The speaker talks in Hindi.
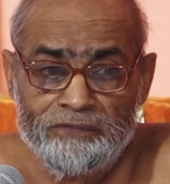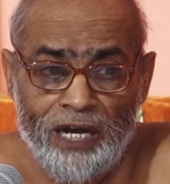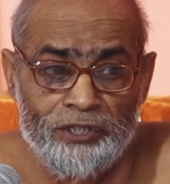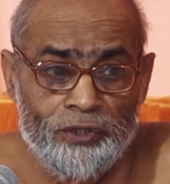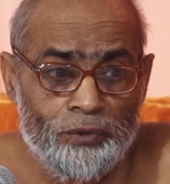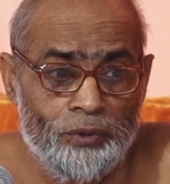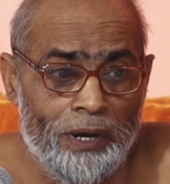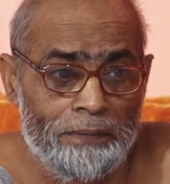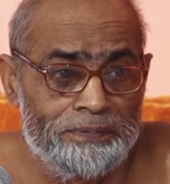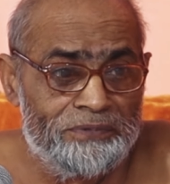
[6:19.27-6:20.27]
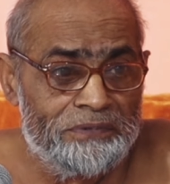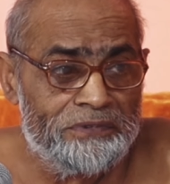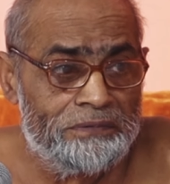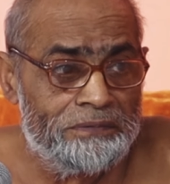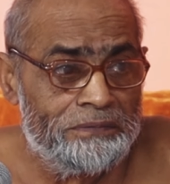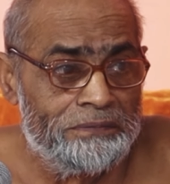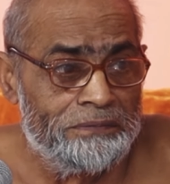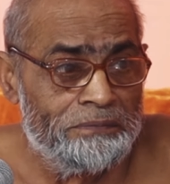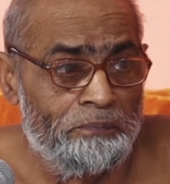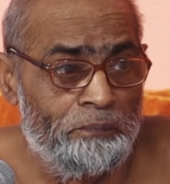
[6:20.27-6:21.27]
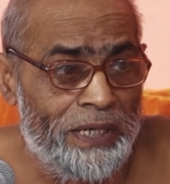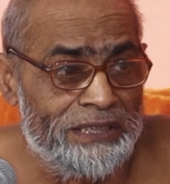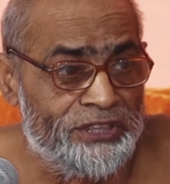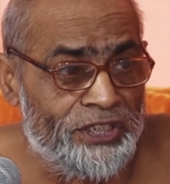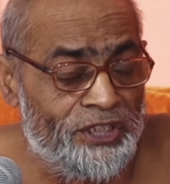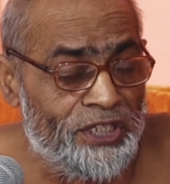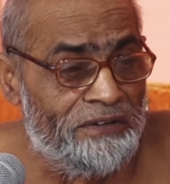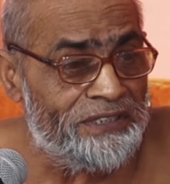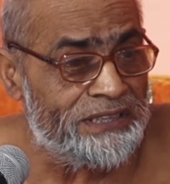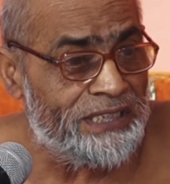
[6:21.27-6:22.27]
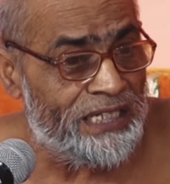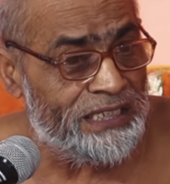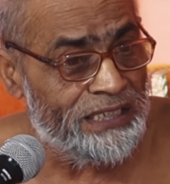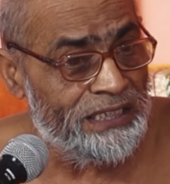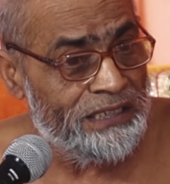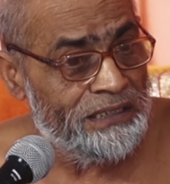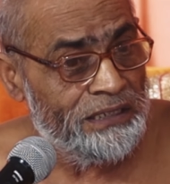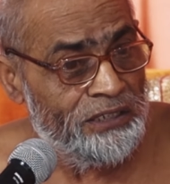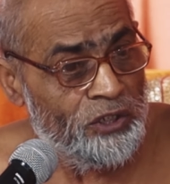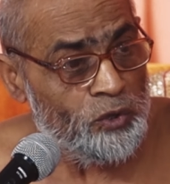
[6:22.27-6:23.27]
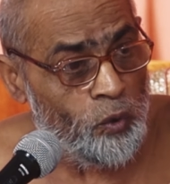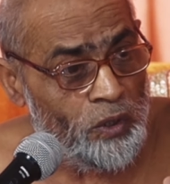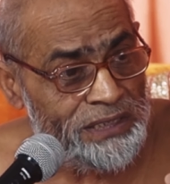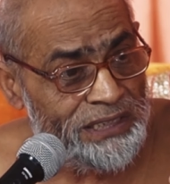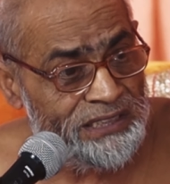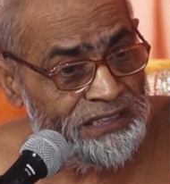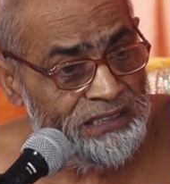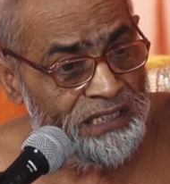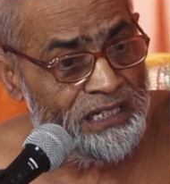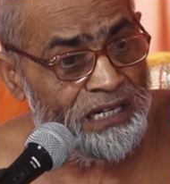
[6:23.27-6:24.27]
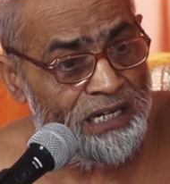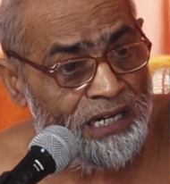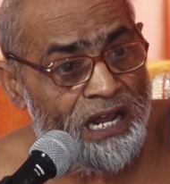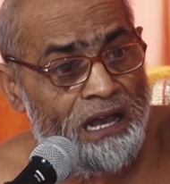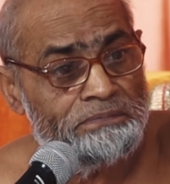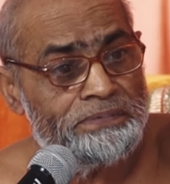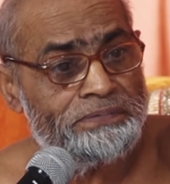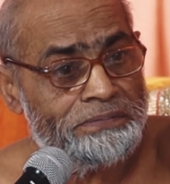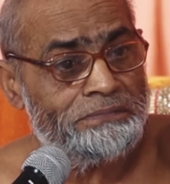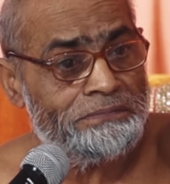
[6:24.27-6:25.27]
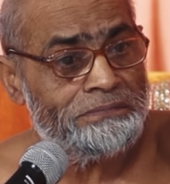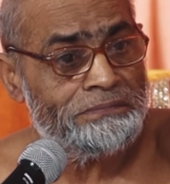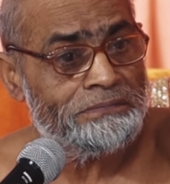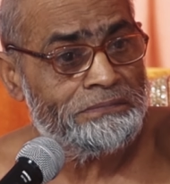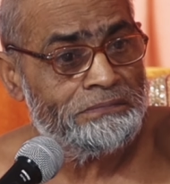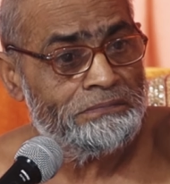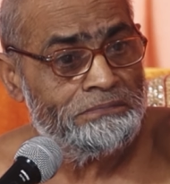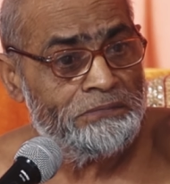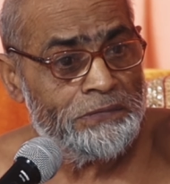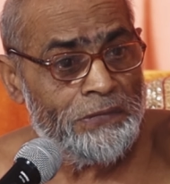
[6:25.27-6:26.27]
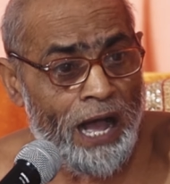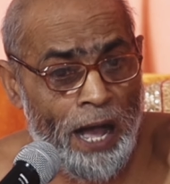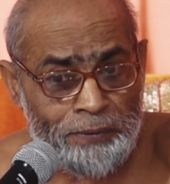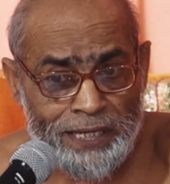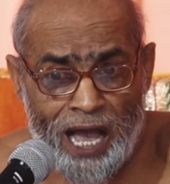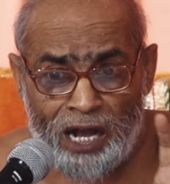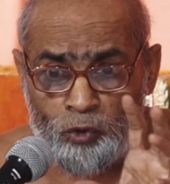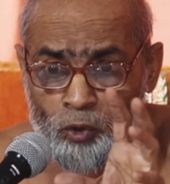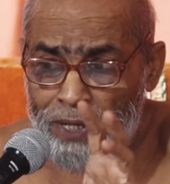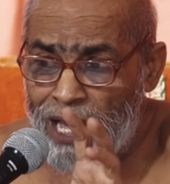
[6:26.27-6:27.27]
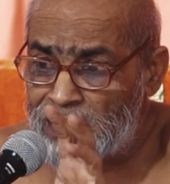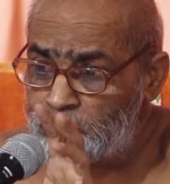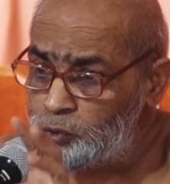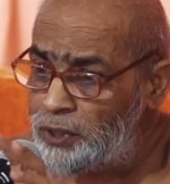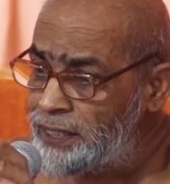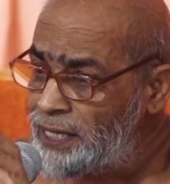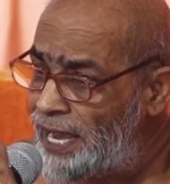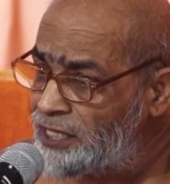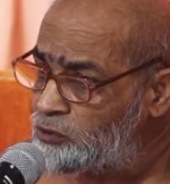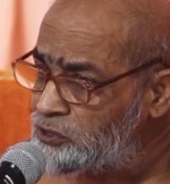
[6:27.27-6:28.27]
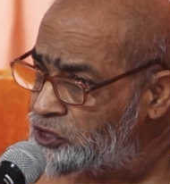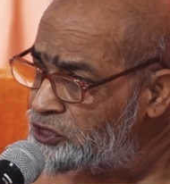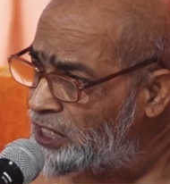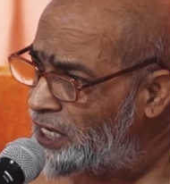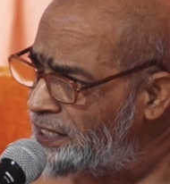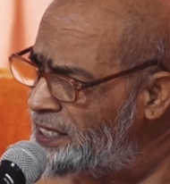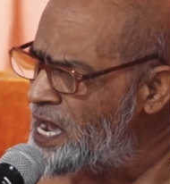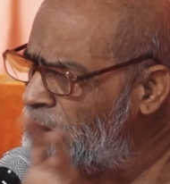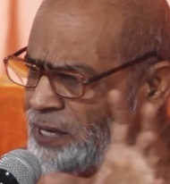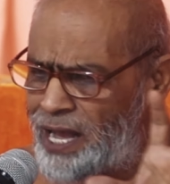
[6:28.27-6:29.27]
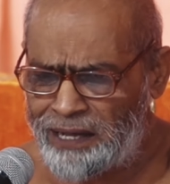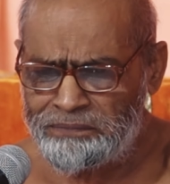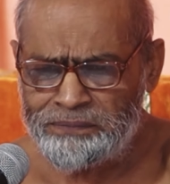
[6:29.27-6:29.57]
वहां देखो आप पंचेंद्रीय अवस्था की थोड़ा सा चिंतन कर लेना आप आपके आंखों में आंसू नहीं आए तो चिंतन नहीं है आपका